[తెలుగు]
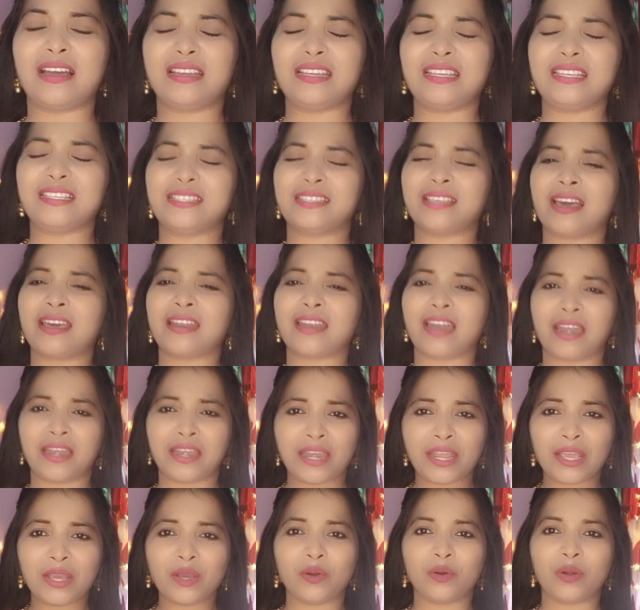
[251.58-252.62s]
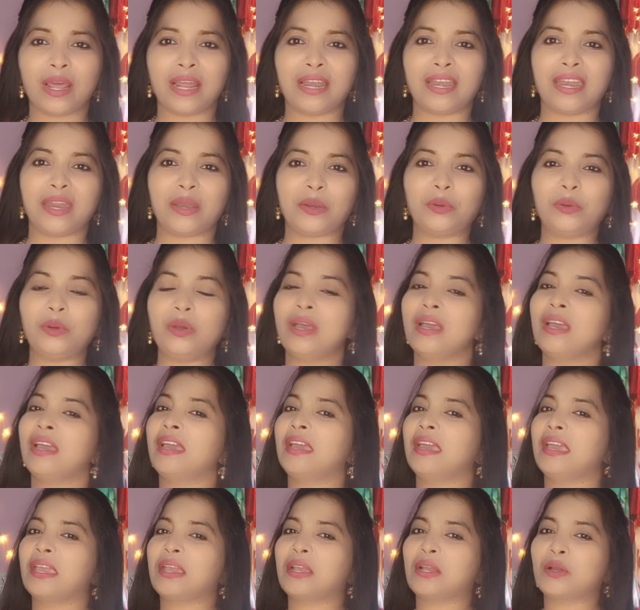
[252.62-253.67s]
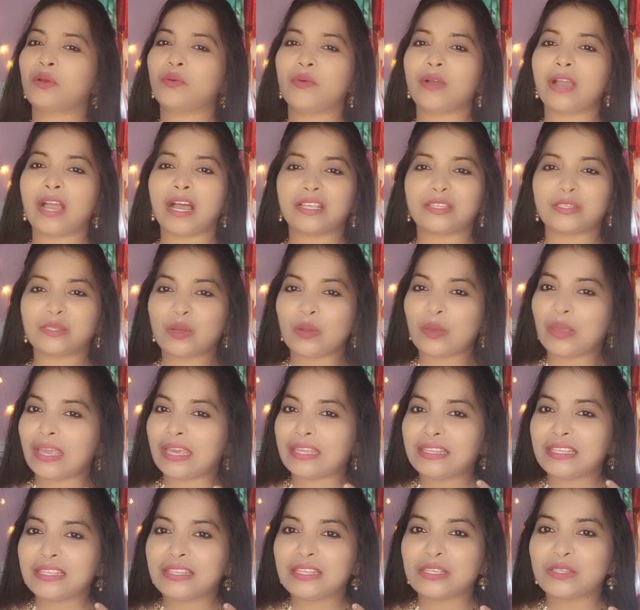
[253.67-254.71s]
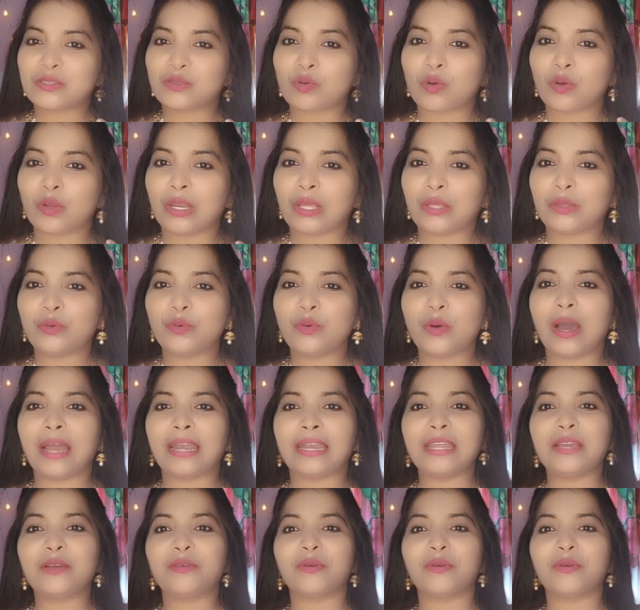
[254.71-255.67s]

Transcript: ఈసారి అన్నీ కూడా నేను ఎక్కువ కాస్ట్లో ఏది తీసుకోలేదు అన్నీ కూడా